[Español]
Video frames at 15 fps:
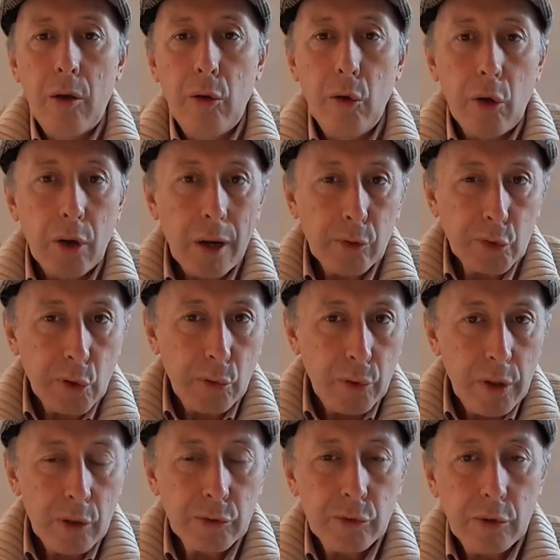Los gauchos
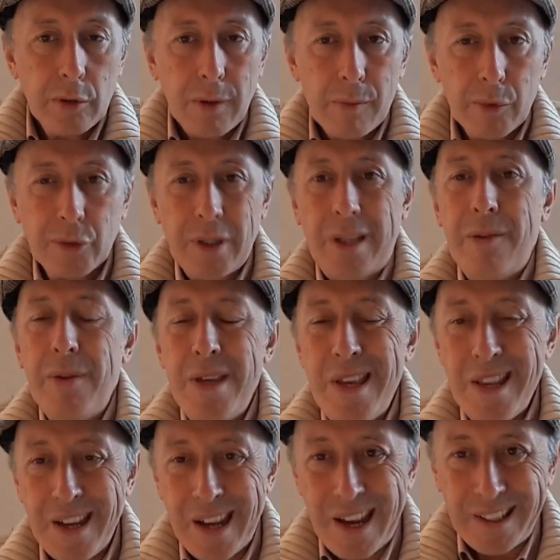judíos los vamos a
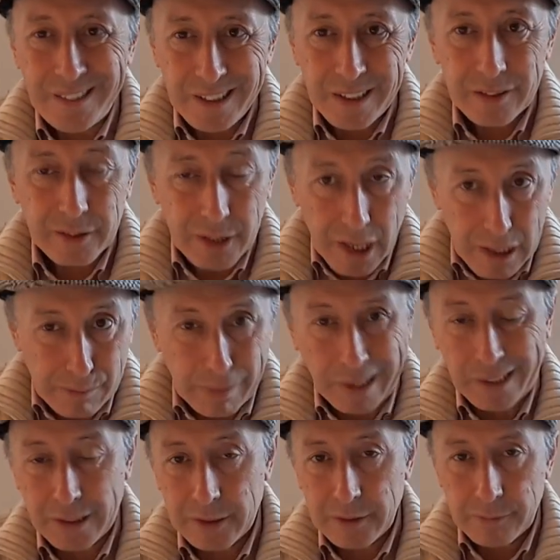dividir en tres
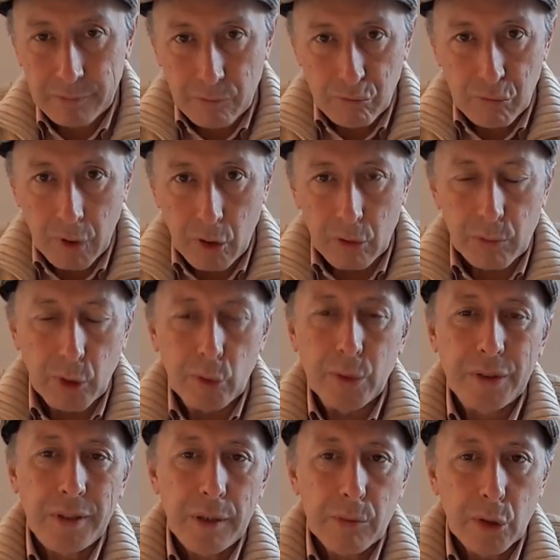partes, como lo
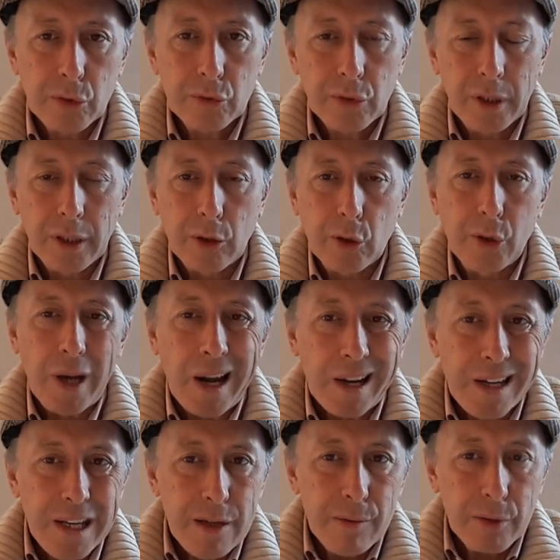hicimos eh, con
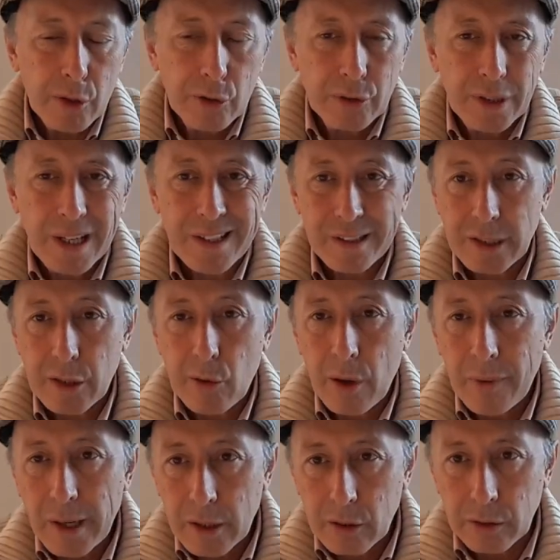el libro de Río
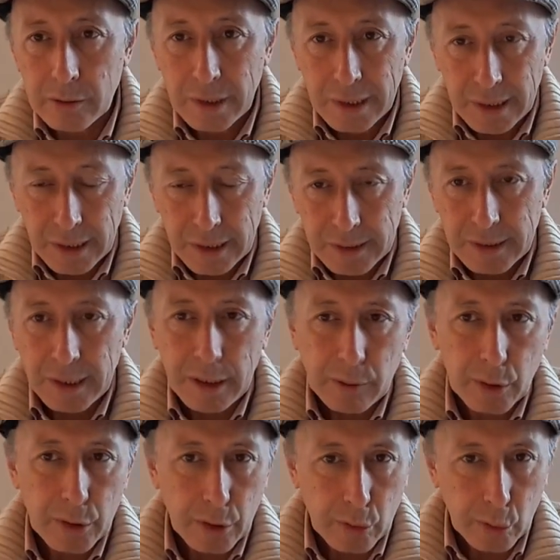Abajo de
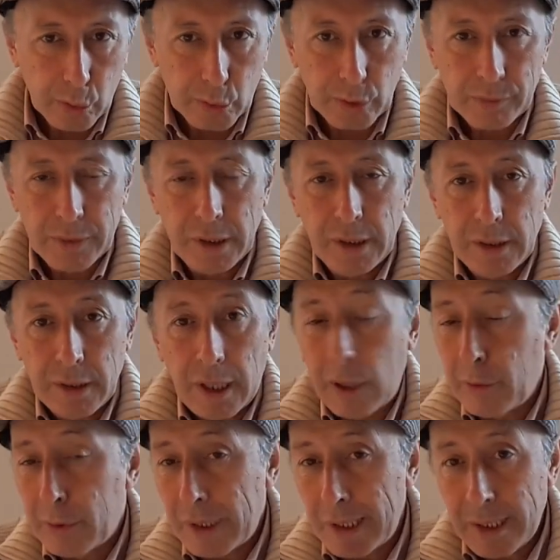Liborio Justo.
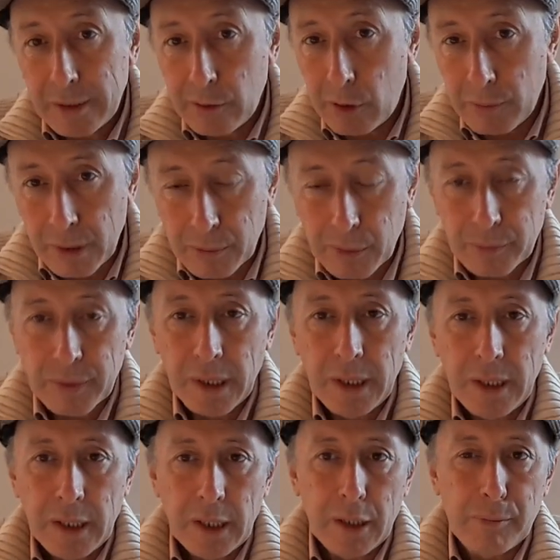Ahora es lo mismo.
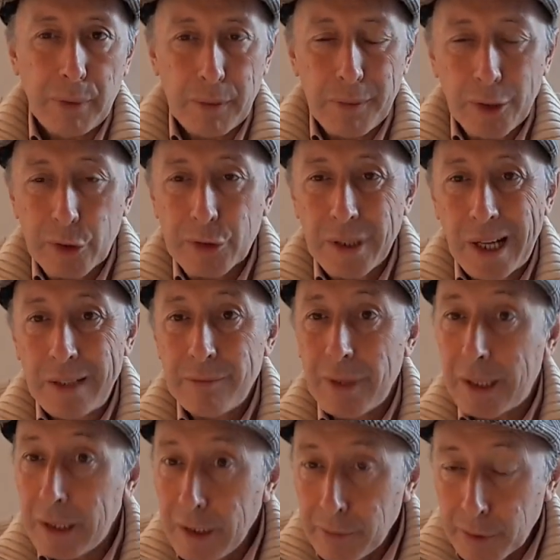Eh, primero será
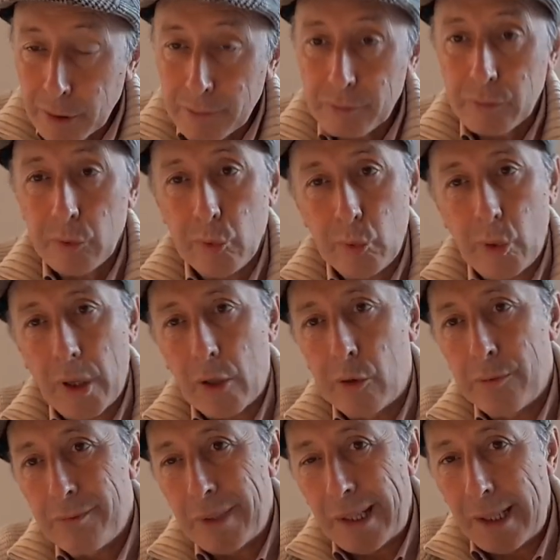el libro,
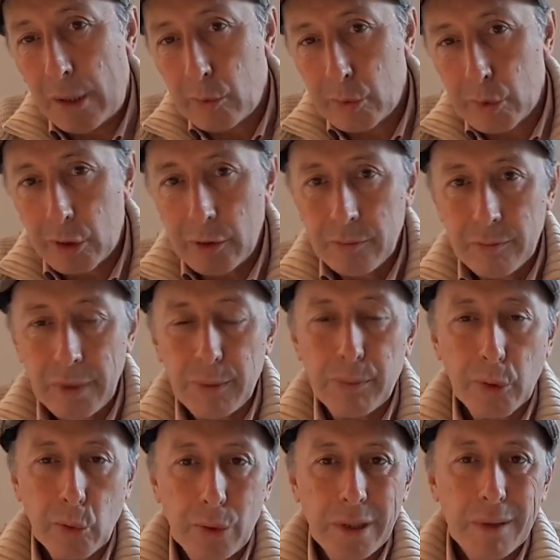luego el autor y
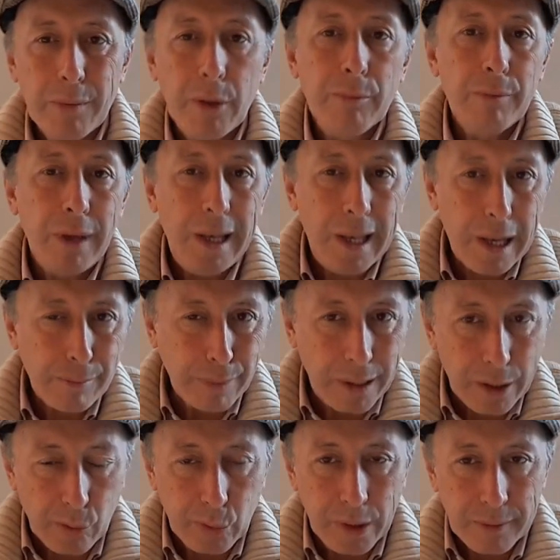por último la
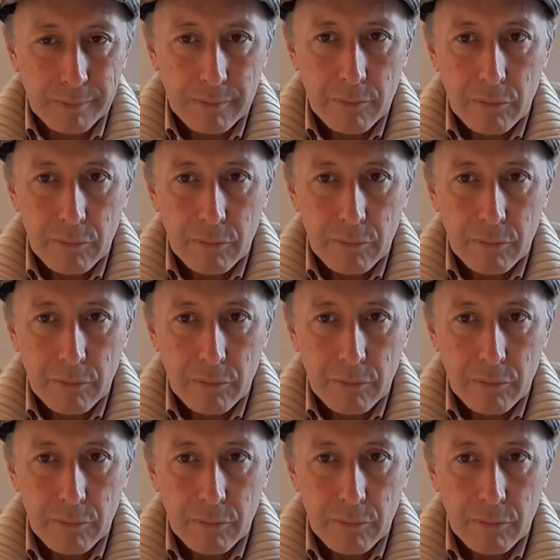película.